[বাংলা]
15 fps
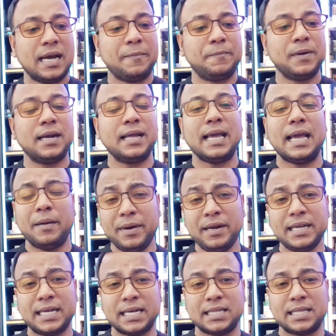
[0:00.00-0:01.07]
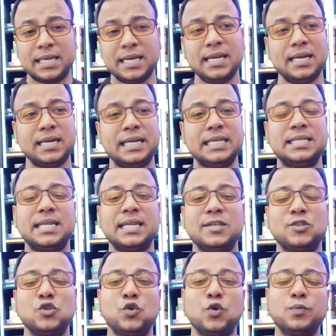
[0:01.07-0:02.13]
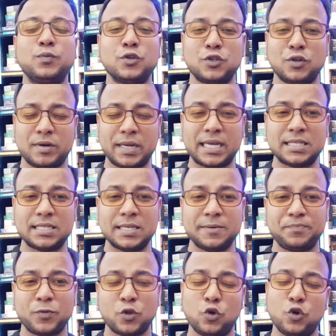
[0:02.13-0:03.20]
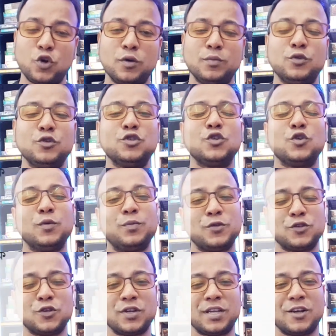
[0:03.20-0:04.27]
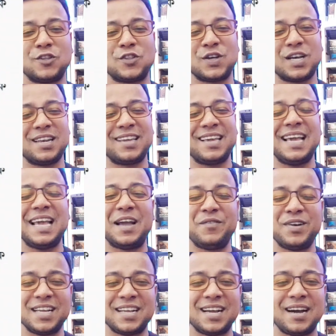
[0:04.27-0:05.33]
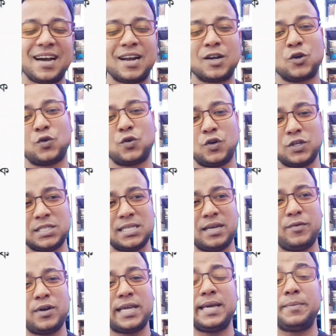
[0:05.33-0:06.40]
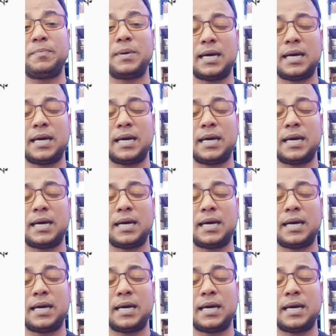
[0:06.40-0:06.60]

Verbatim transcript: আপনার আমেরিকাতে নিজের কিছু গুপ্তচর রেখেছে ওই রকম দুজন গুপ্তচরকে গতকালকে আমেরিকা আটক করছে এমনকি